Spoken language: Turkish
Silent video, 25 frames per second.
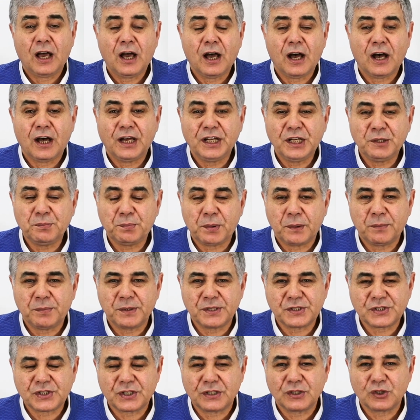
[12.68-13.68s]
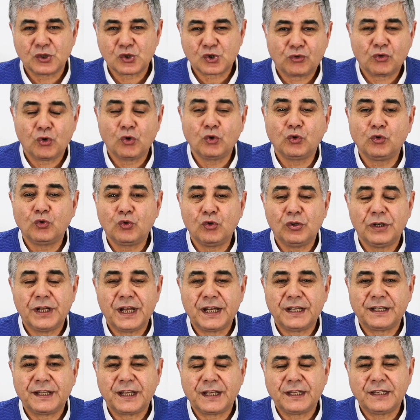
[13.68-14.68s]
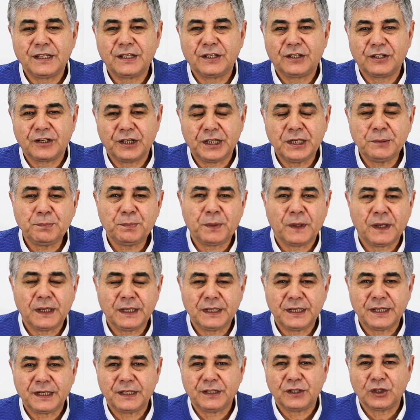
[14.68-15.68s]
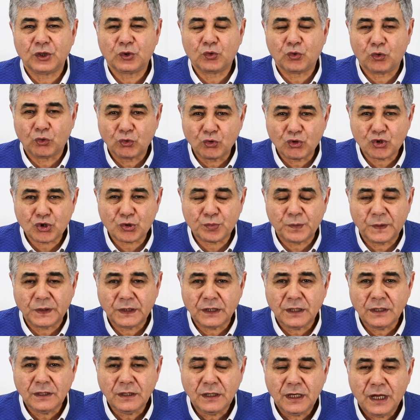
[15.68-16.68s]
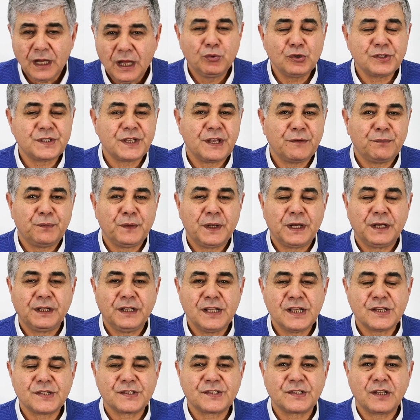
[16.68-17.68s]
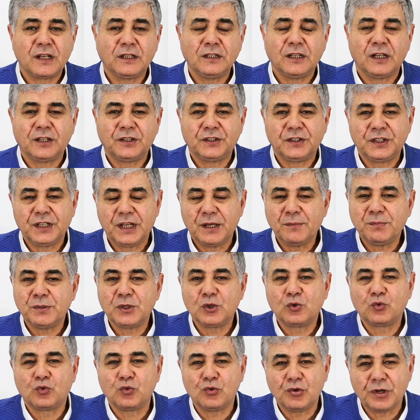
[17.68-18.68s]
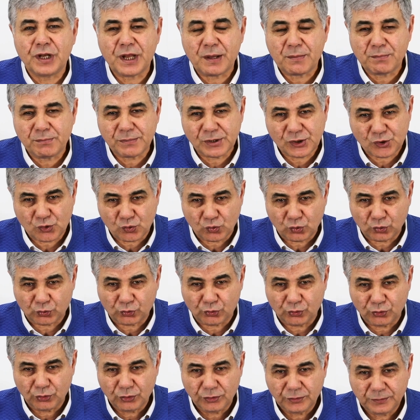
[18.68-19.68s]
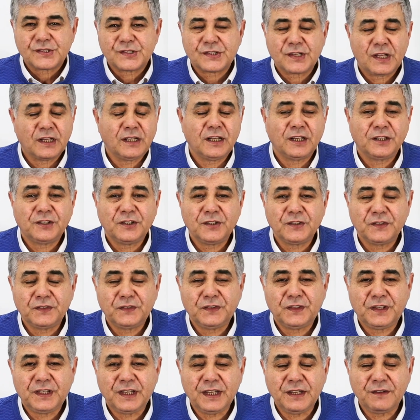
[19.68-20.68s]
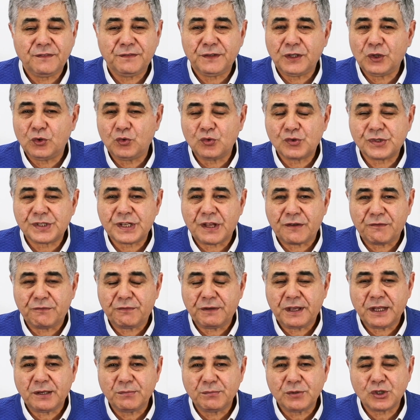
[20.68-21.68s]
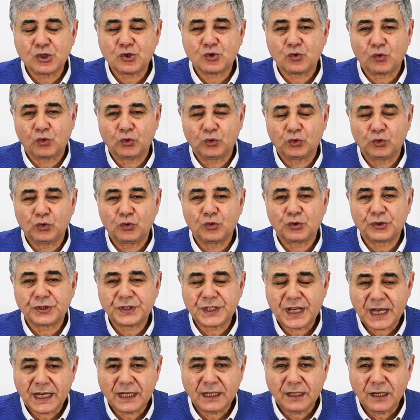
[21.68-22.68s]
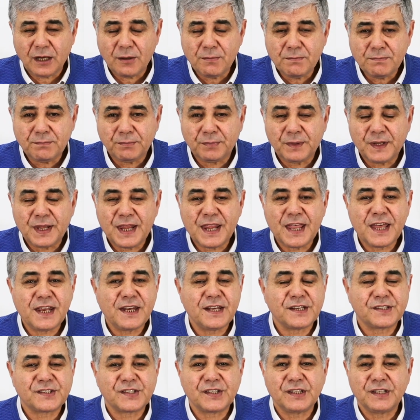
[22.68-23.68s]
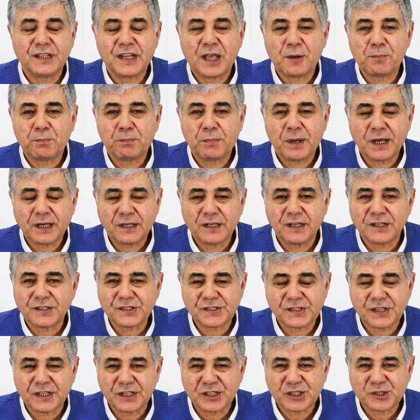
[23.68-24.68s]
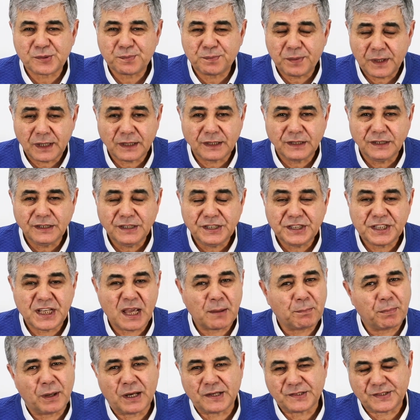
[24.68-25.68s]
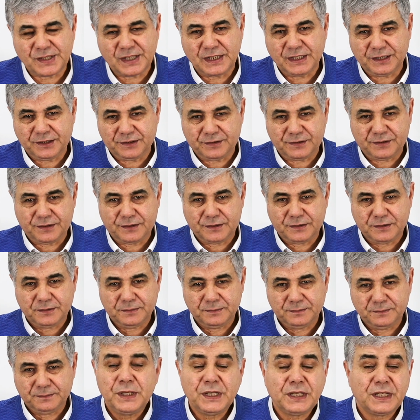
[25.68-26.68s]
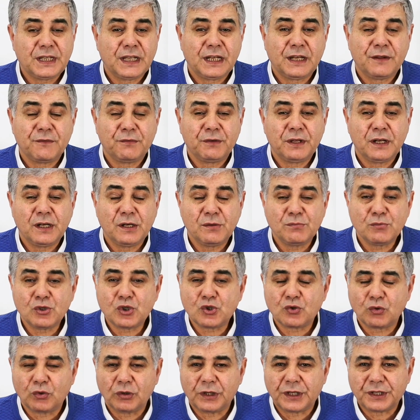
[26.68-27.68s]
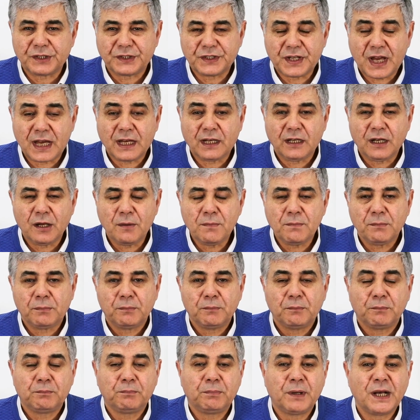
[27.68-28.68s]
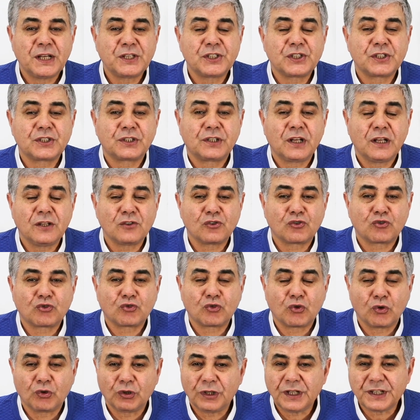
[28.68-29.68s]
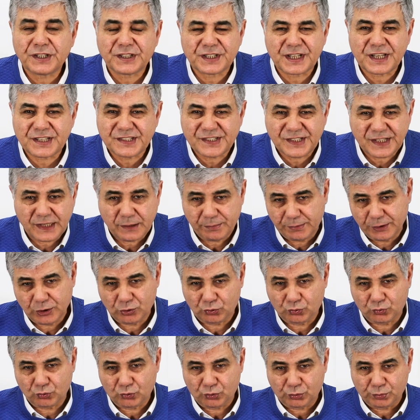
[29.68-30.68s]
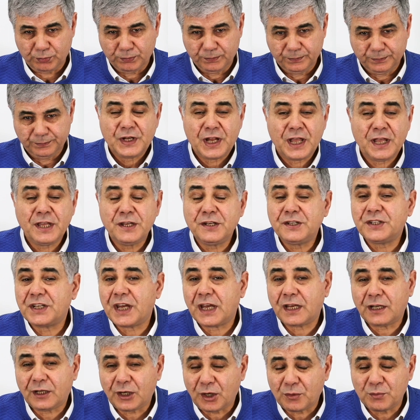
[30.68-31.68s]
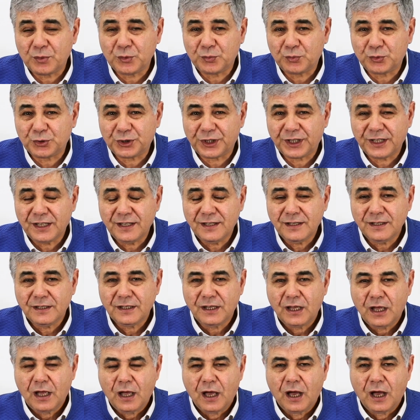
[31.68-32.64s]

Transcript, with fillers: Daha Ali Babacan'ın son günlerdeki garip hallerini konuşmadan bu sefer de Sadat diye bir gündemimiz oldu. Sadat'ın TV yüze vermiş olduğu reklam neresinden bakarsanız bakın kepazeliktir. Bir kere verilmiş olan reklam baştan sona rezil bir durum. Neyin reklamı bu ya?